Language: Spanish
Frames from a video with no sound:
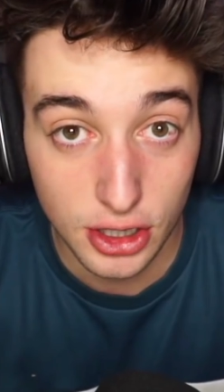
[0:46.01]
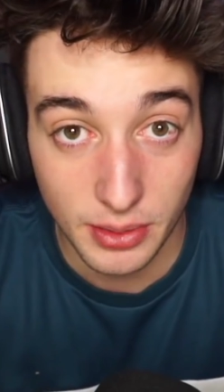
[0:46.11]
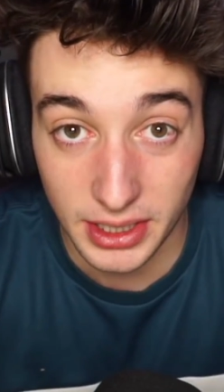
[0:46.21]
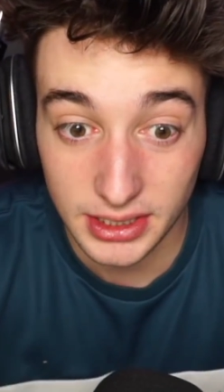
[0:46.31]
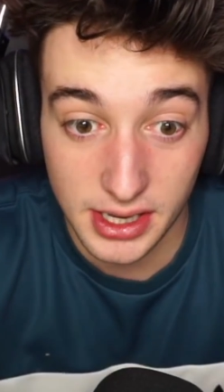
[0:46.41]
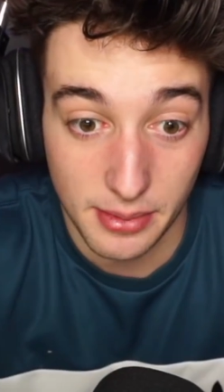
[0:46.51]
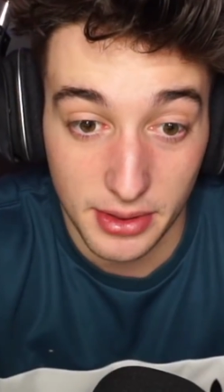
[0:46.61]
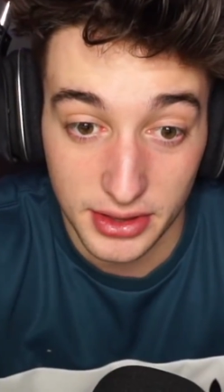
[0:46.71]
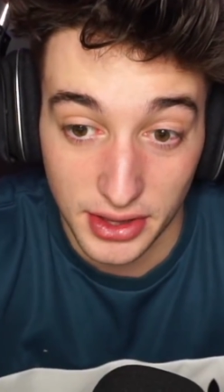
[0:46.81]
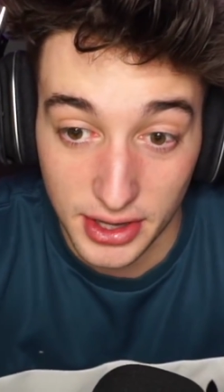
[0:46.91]
te van a enseñar
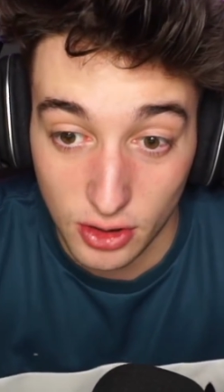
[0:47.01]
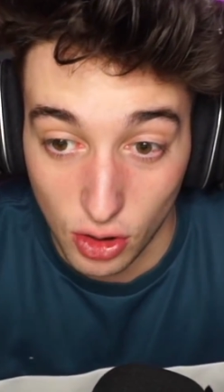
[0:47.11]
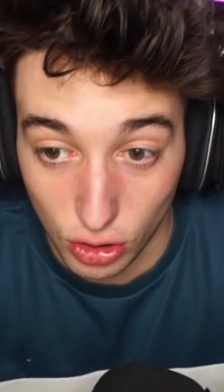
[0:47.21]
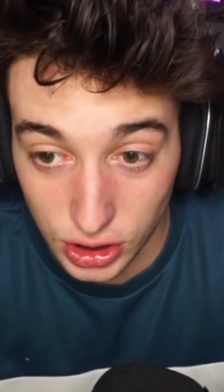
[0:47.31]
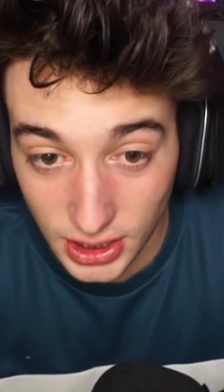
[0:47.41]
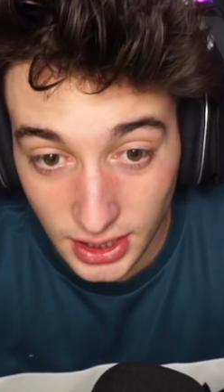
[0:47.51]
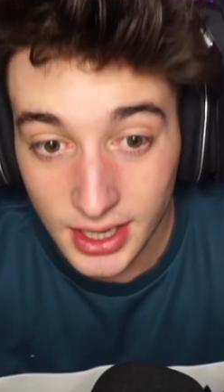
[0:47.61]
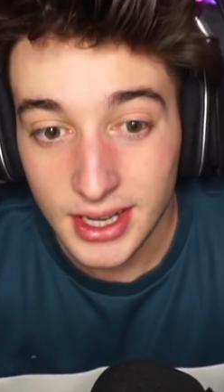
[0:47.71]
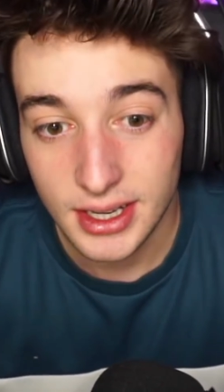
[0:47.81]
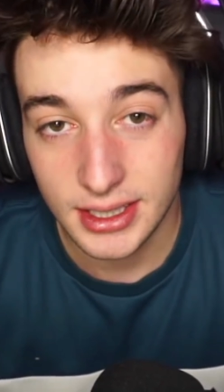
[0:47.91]
25 cosas
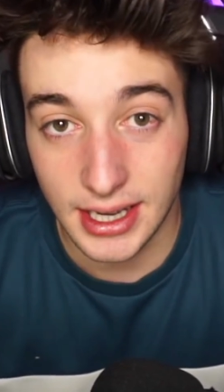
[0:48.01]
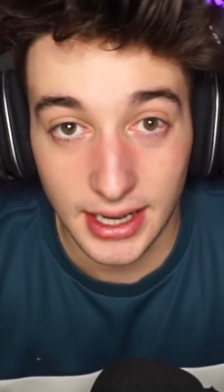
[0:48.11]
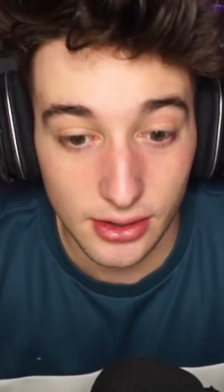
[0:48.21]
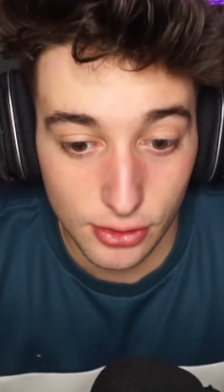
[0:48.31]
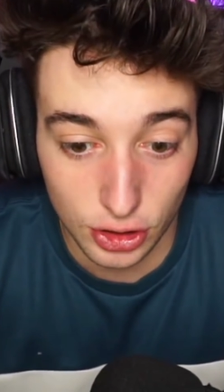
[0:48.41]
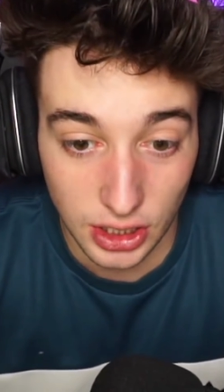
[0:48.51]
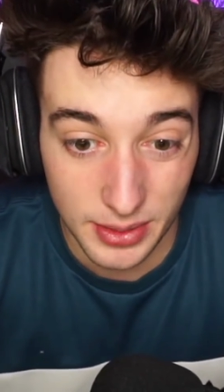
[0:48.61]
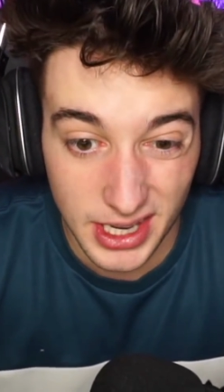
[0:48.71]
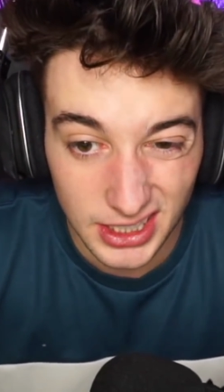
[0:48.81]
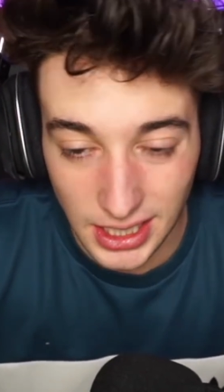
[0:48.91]
que no
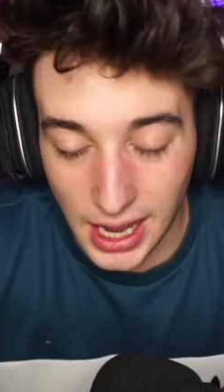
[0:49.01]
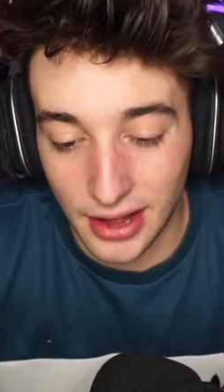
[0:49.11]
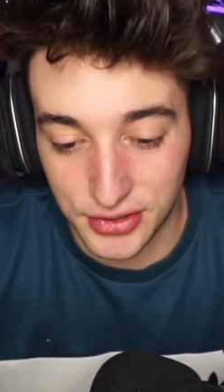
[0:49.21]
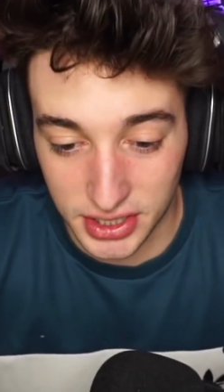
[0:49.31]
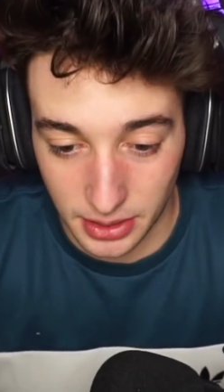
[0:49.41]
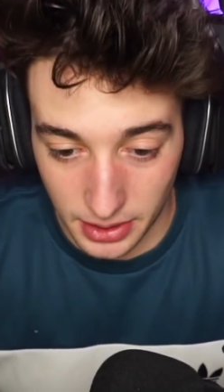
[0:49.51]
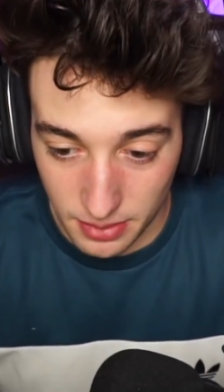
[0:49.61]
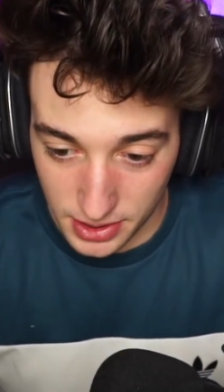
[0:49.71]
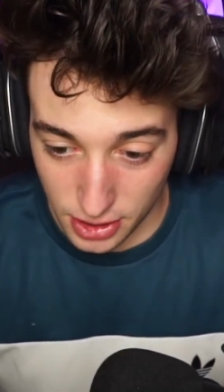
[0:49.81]
sabías antes de ver el vídeo